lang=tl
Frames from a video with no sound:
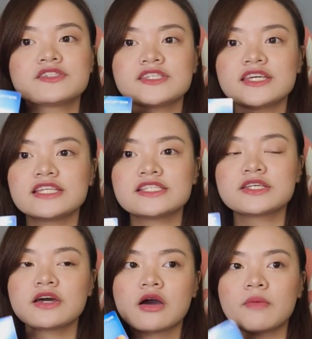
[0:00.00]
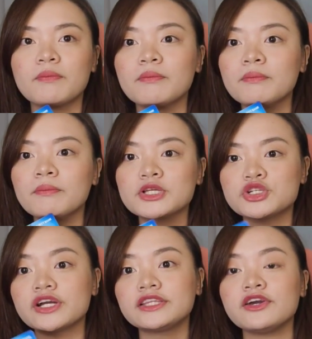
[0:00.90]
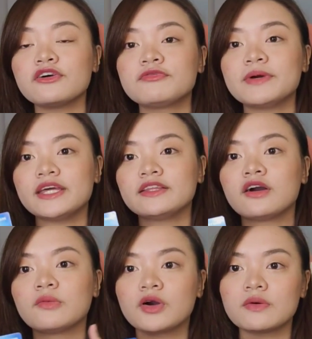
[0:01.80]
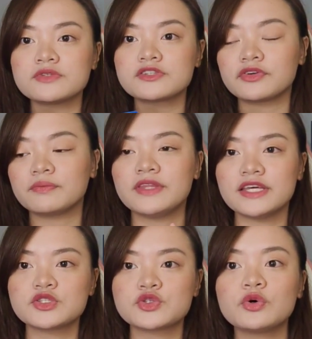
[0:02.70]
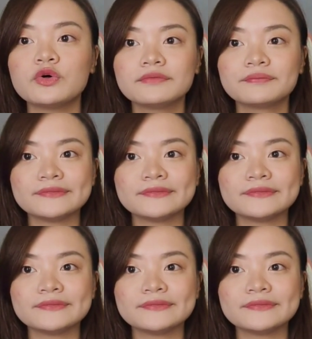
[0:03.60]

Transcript: Since majority of my income comes from this. So,